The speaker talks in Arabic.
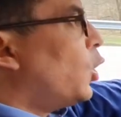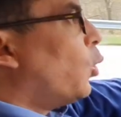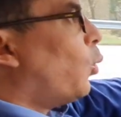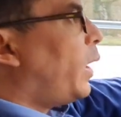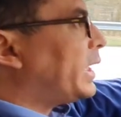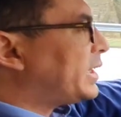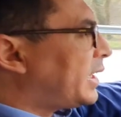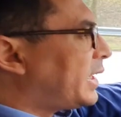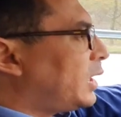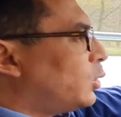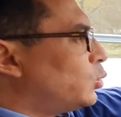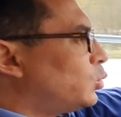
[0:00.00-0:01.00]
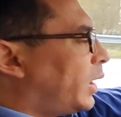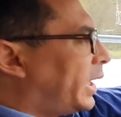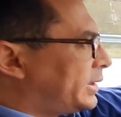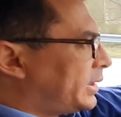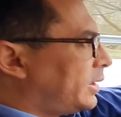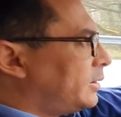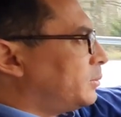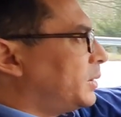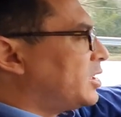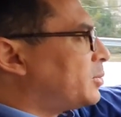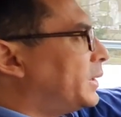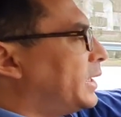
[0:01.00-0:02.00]
وحتى راهو حتى
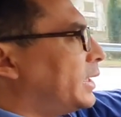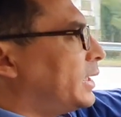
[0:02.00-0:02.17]
بالنسبه